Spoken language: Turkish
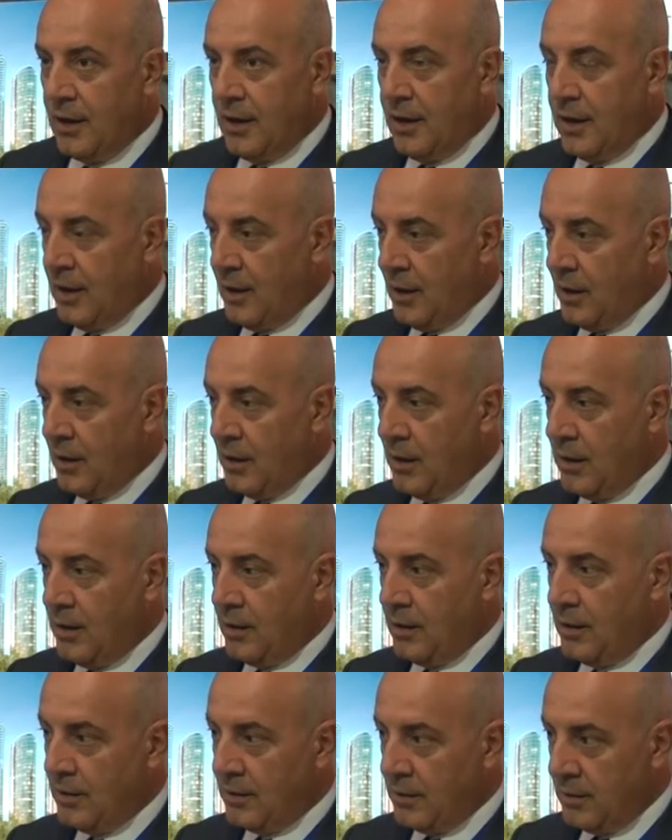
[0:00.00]
ee,
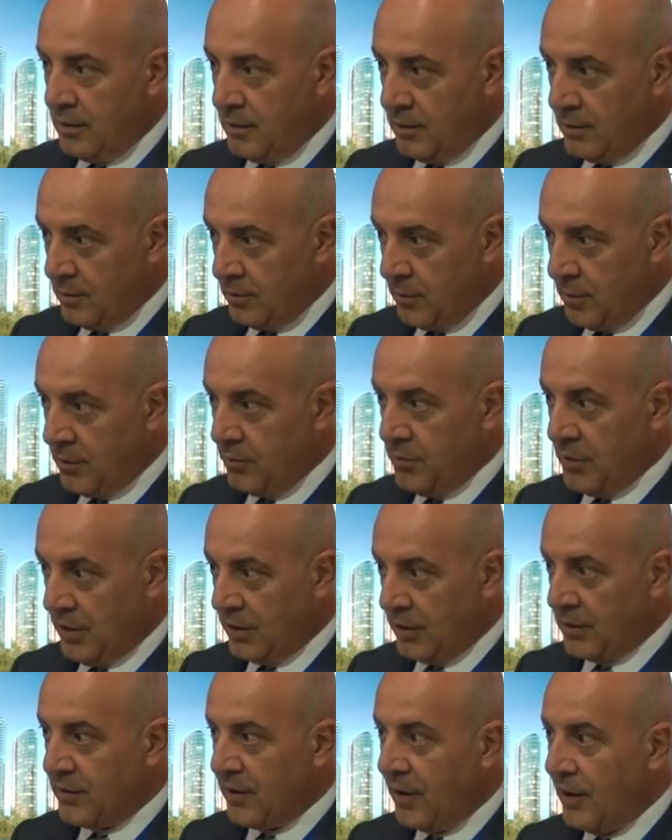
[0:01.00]
e,
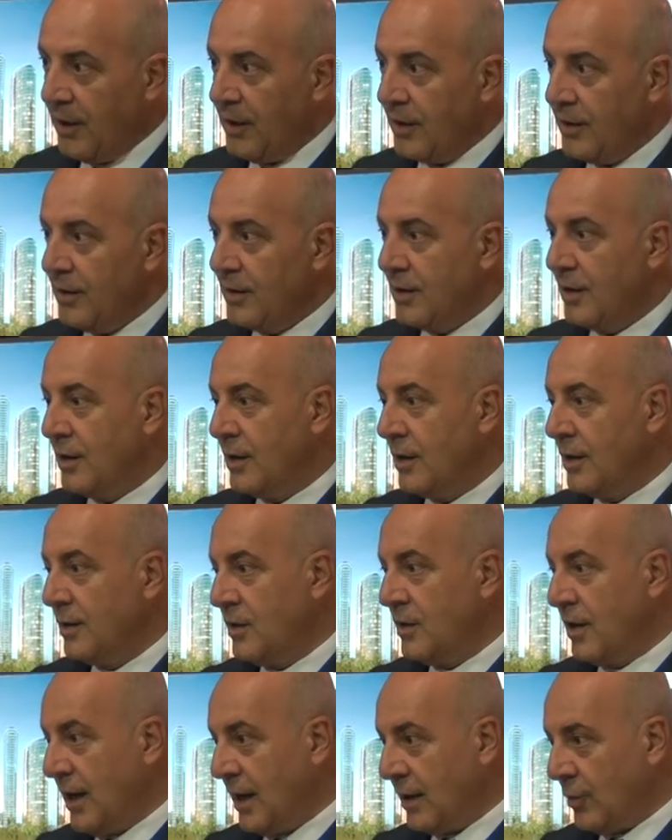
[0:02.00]
birlikte e,
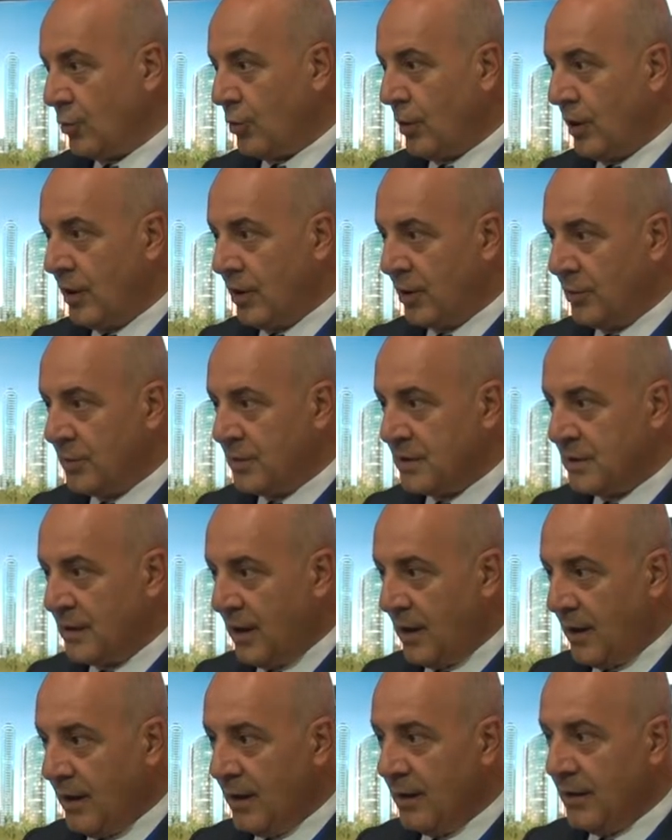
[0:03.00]
diğer kulelerimizi
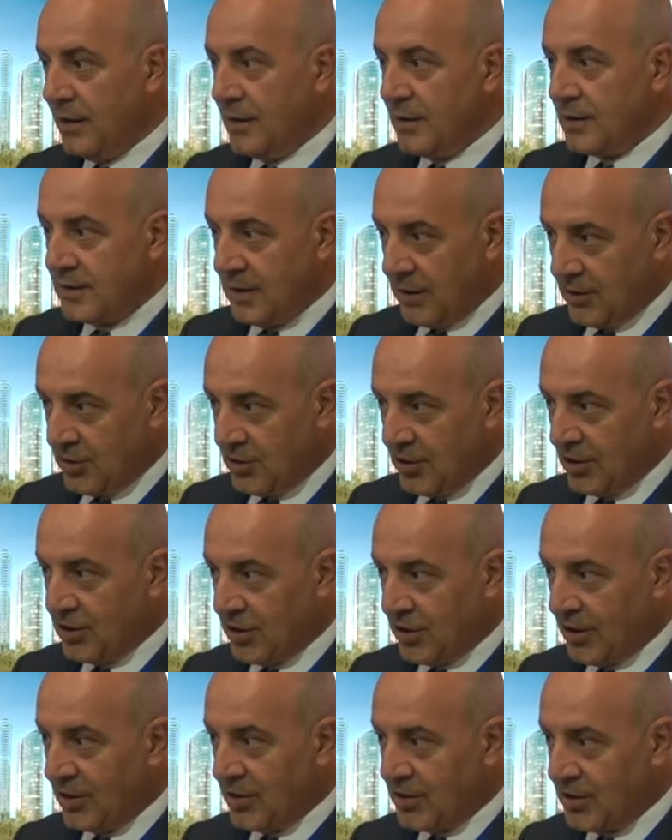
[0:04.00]
de satışa
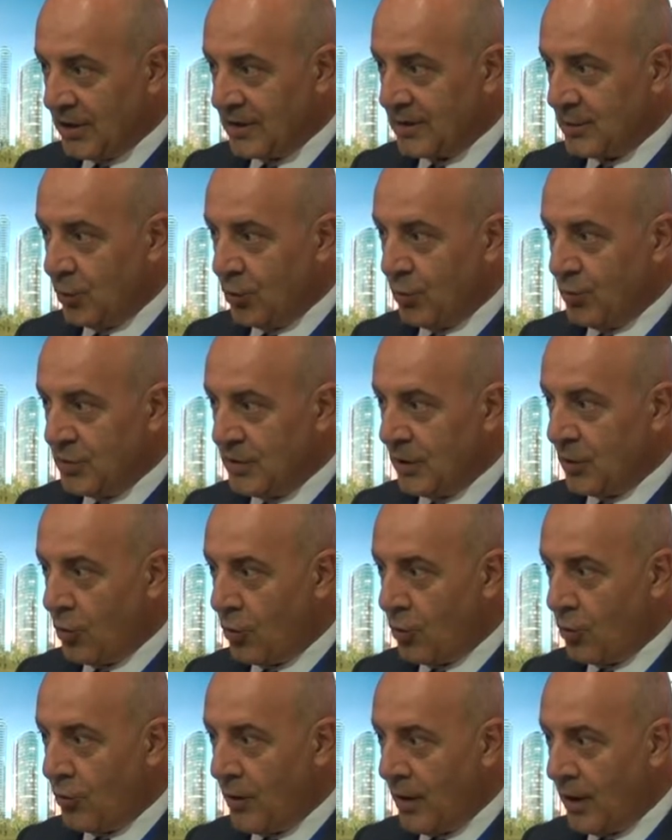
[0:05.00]
çıkaracağız. Önümüzdeki
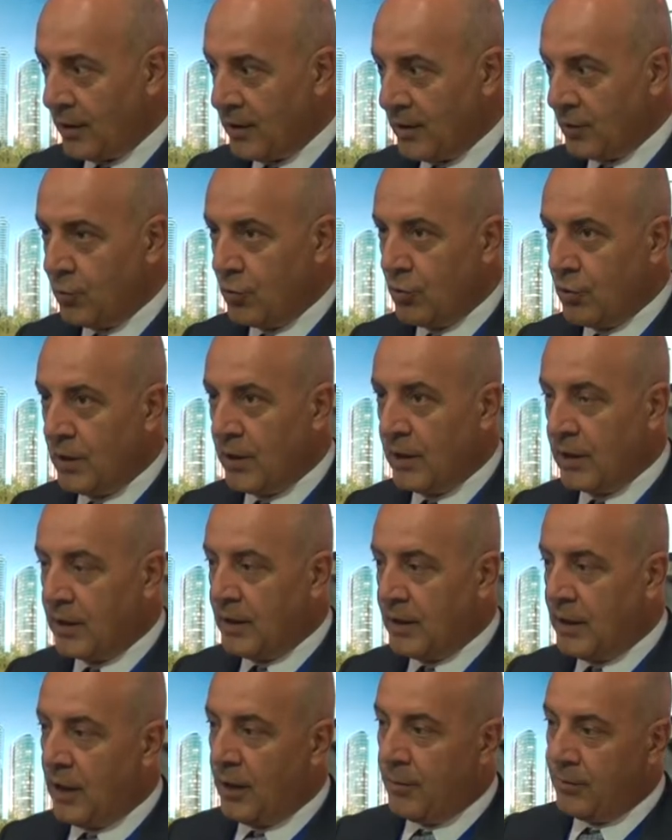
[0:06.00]
günlerde bununla
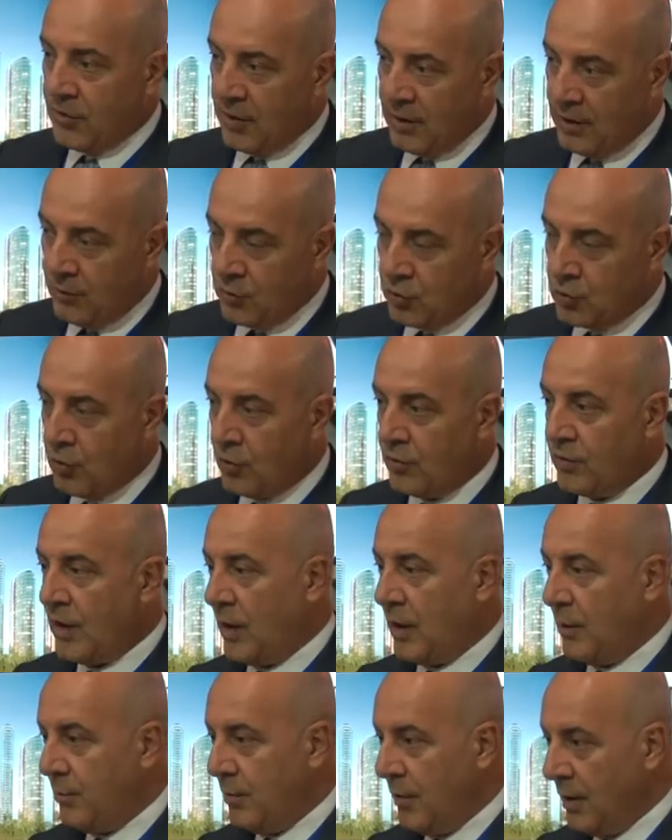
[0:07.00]
ilgili hem televizyonda
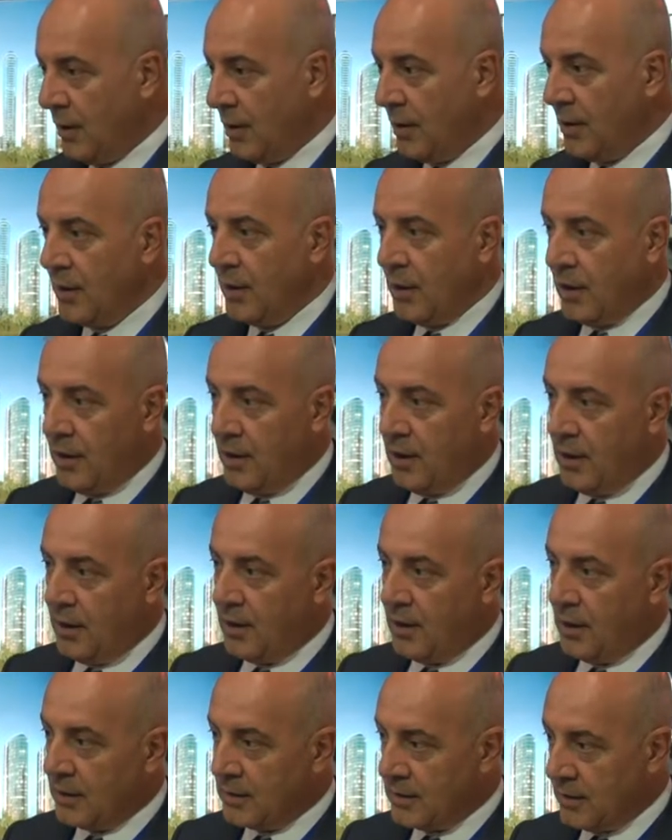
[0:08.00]
hem e,
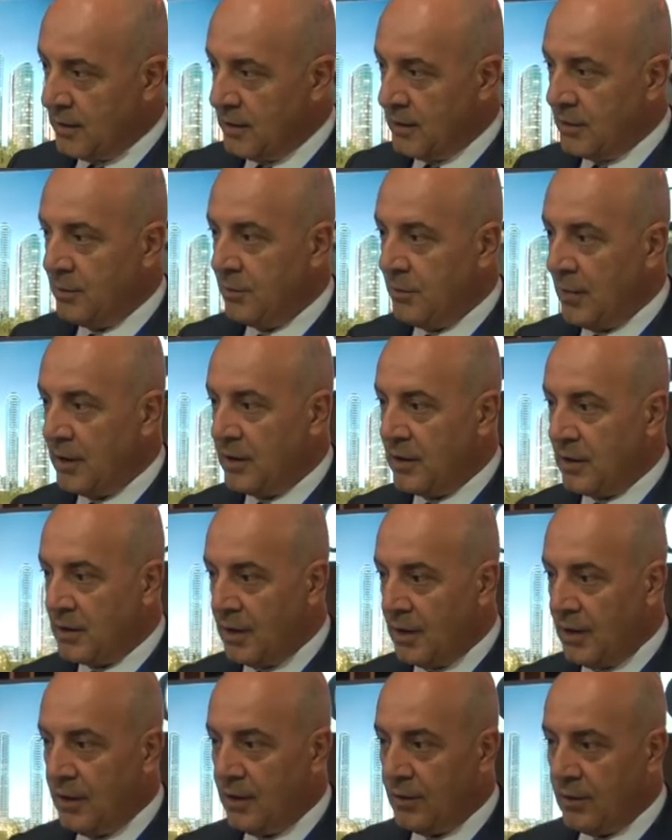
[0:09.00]
yazılı
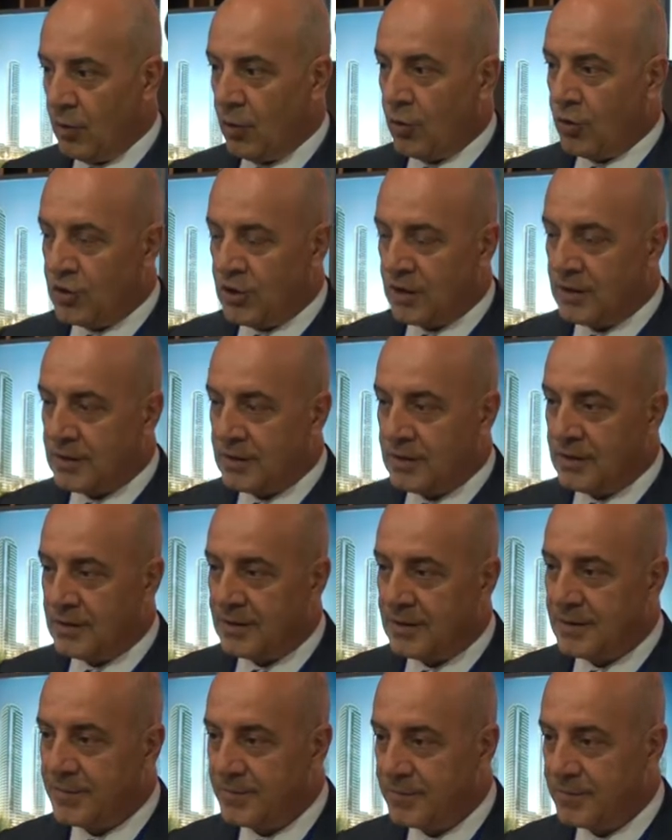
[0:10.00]
medyada göreceksiniz.